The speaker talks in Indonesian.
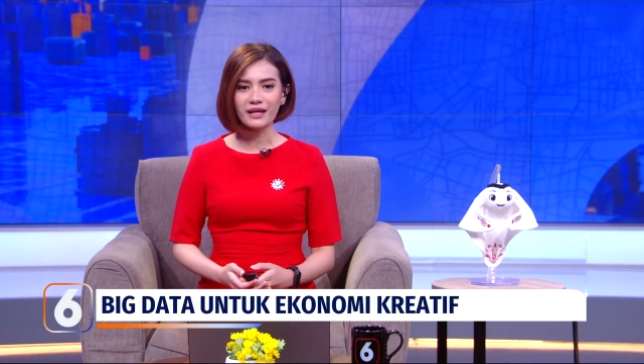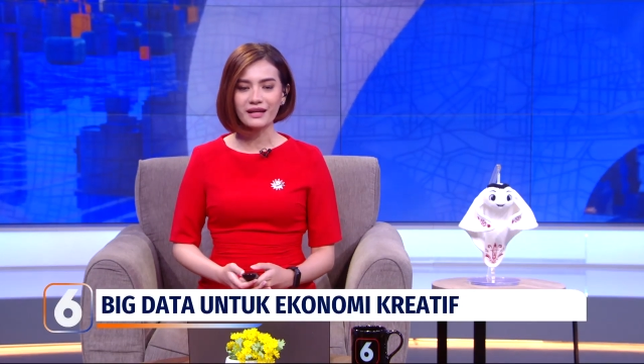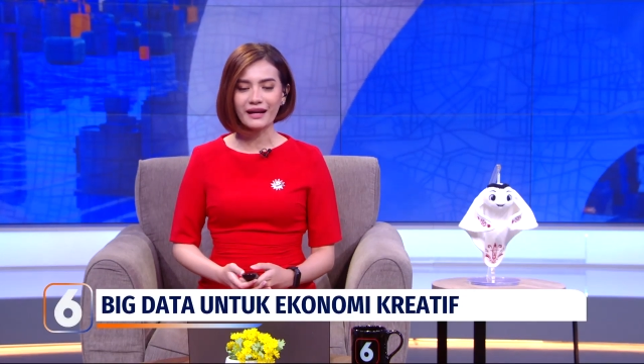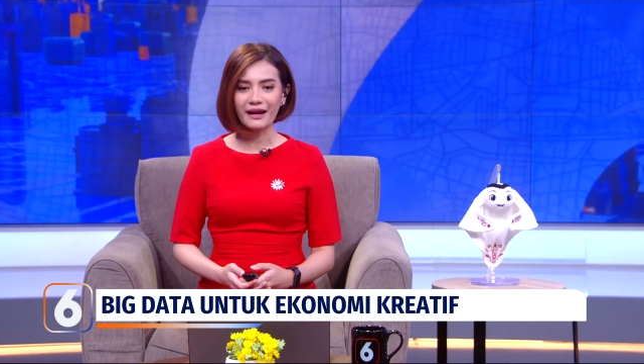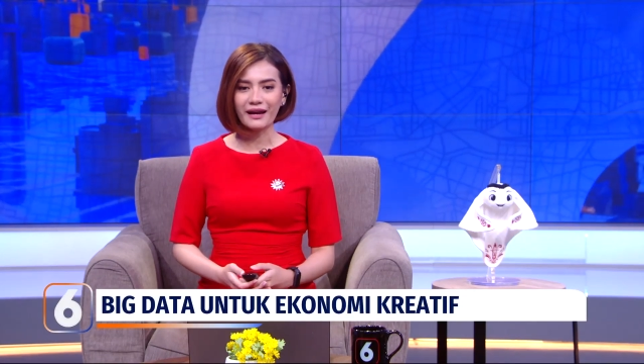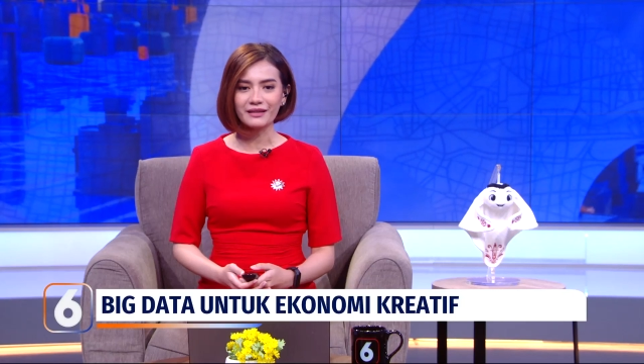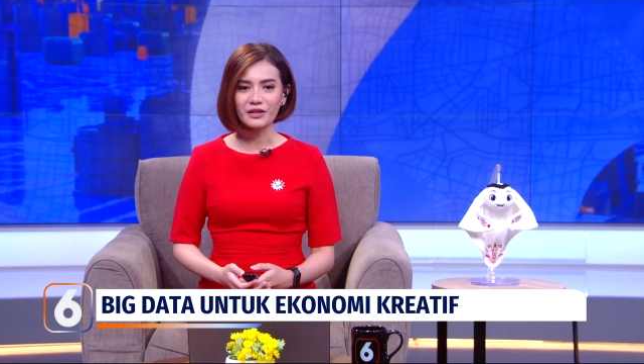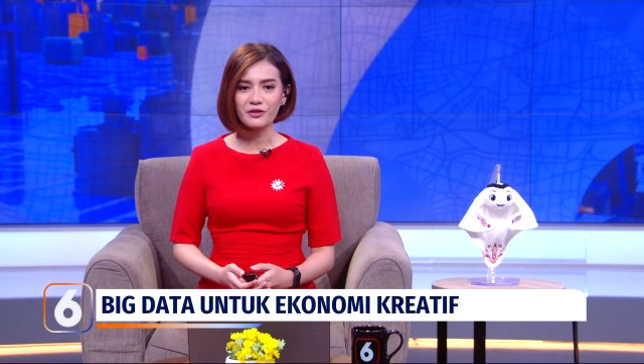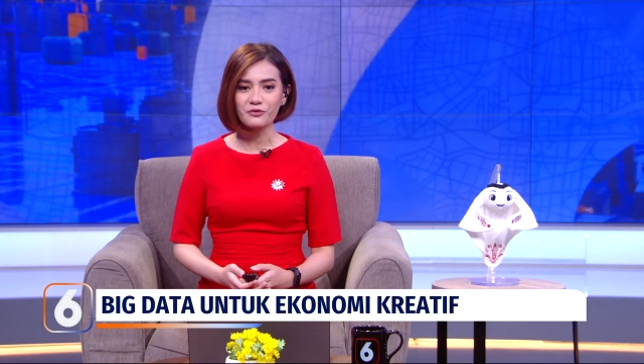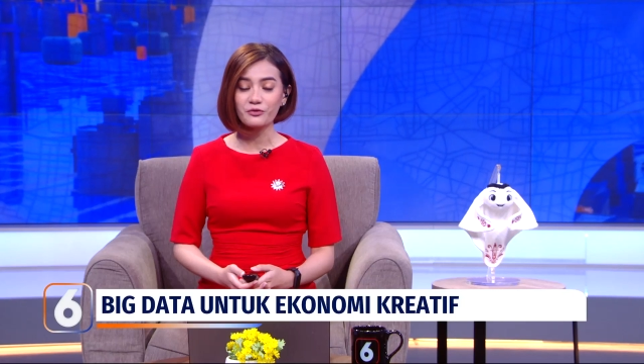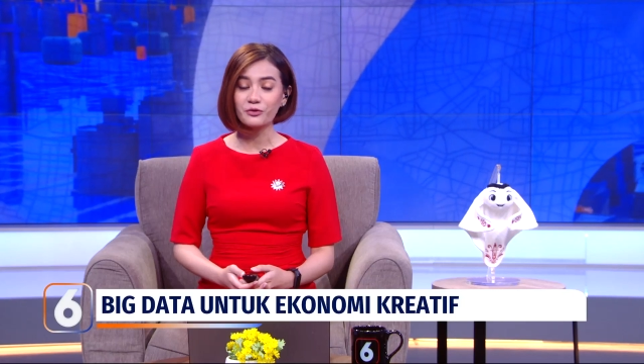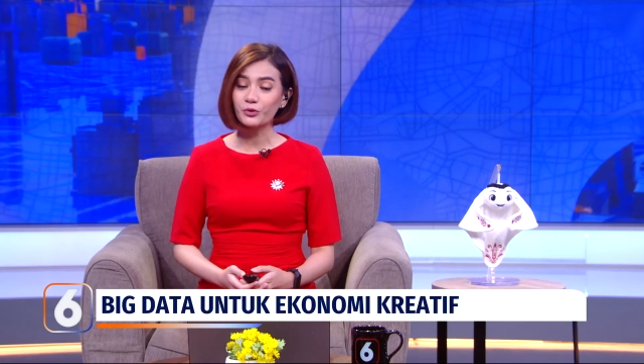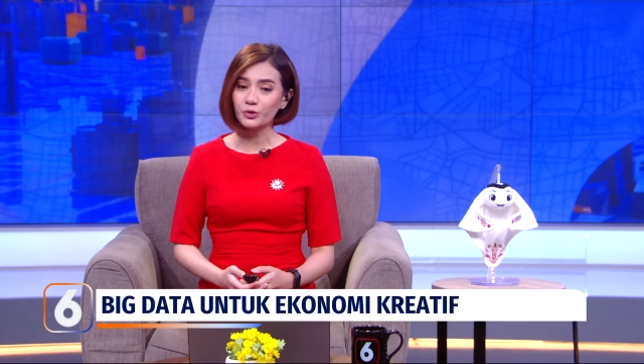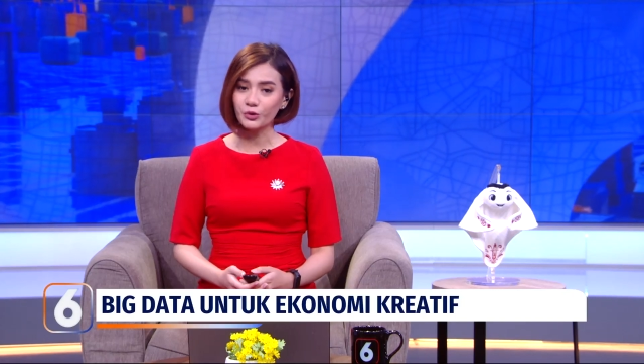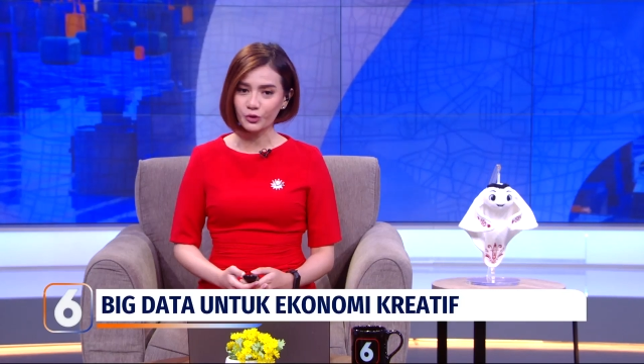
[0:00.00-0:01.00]
kreatif
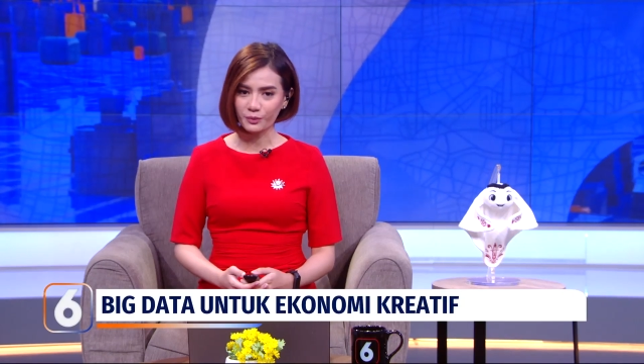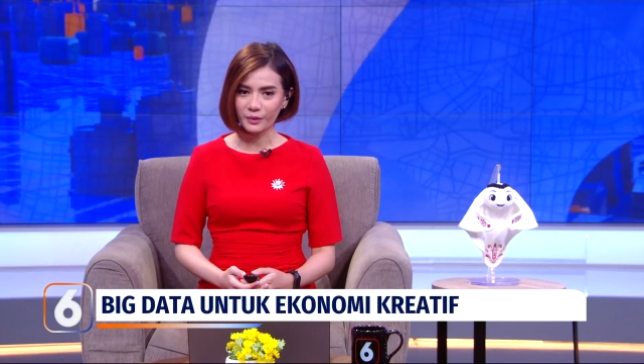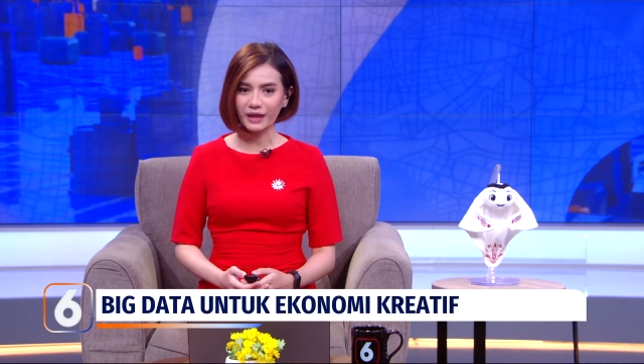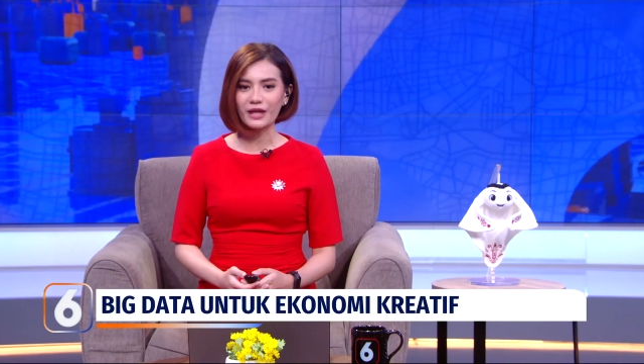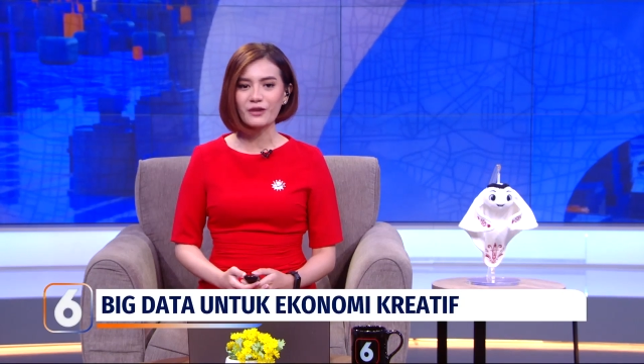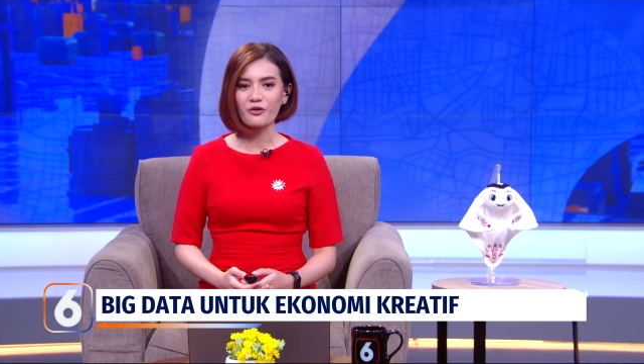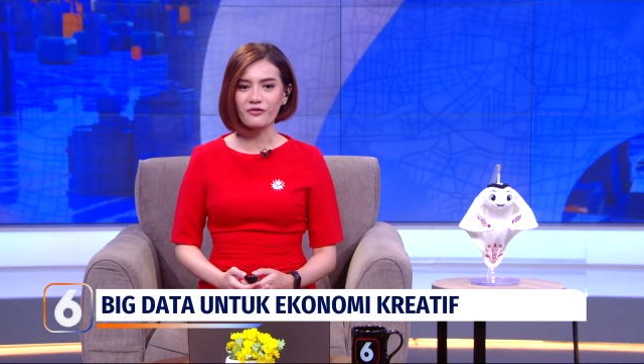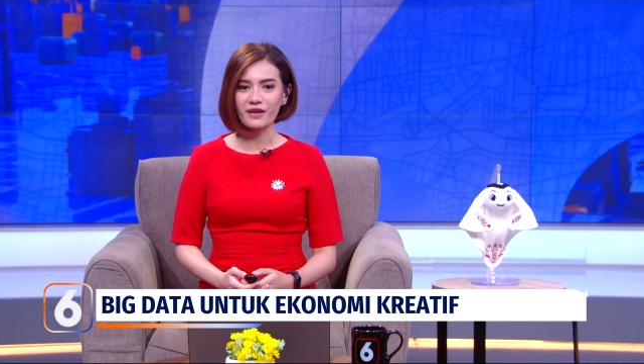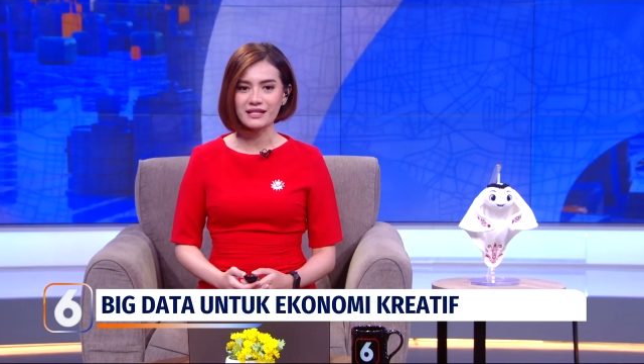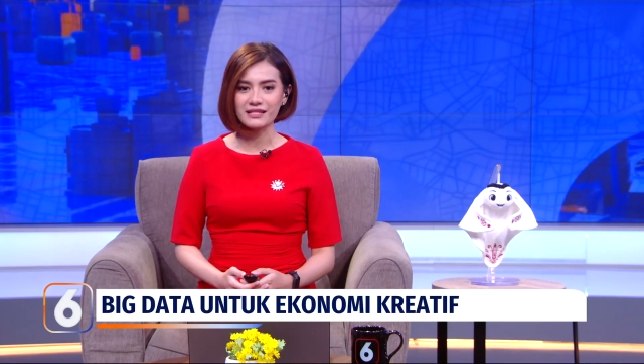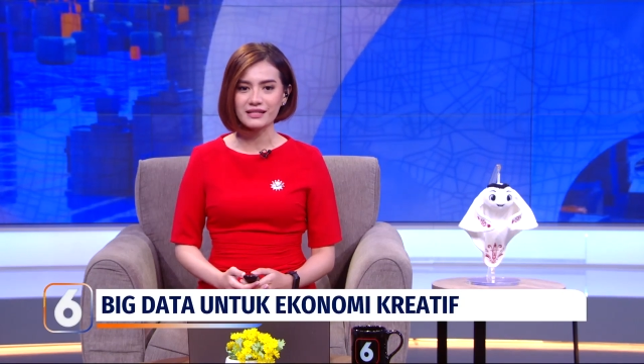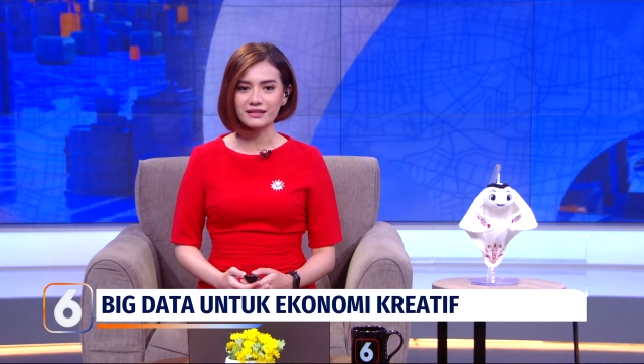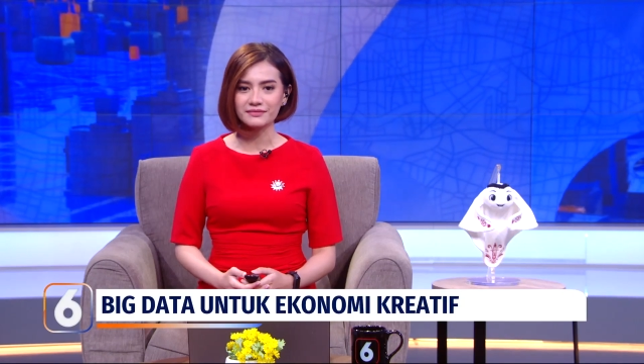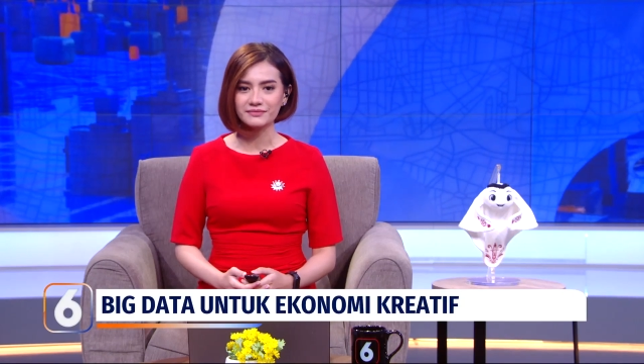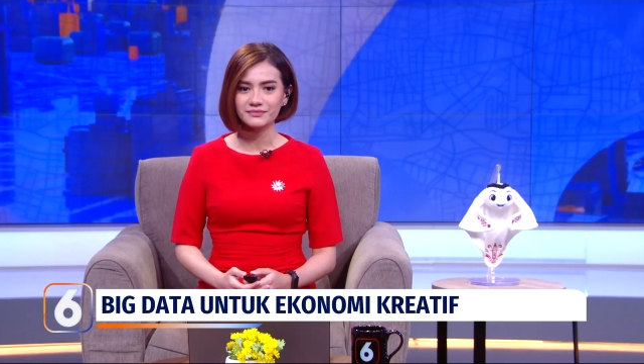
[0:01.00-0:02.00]
untuk
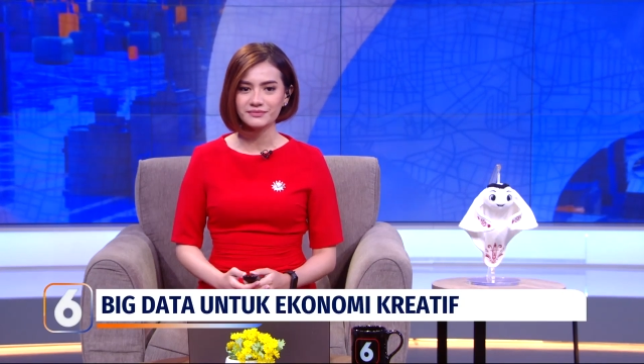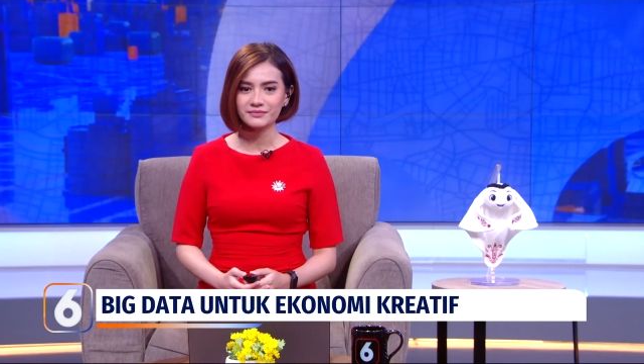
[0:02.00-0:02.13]
berinovasi.